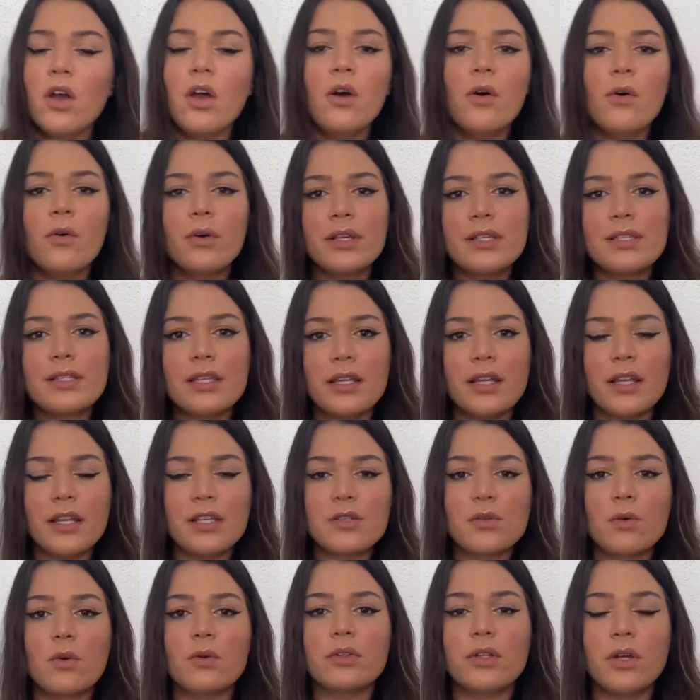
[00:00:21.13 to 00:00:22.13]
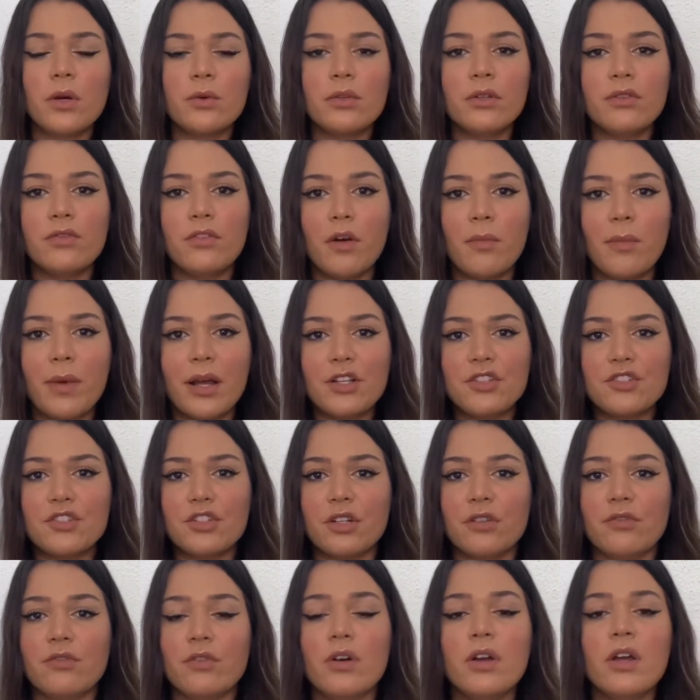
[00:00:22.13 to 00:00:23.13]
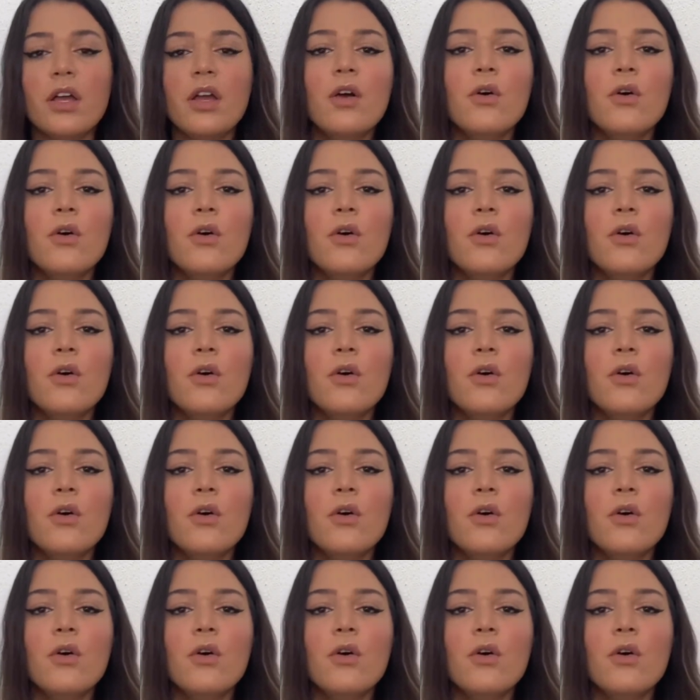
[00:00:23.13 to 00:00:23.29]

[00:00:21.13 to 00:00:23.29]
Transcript: O que seria esse conteúdo informativo?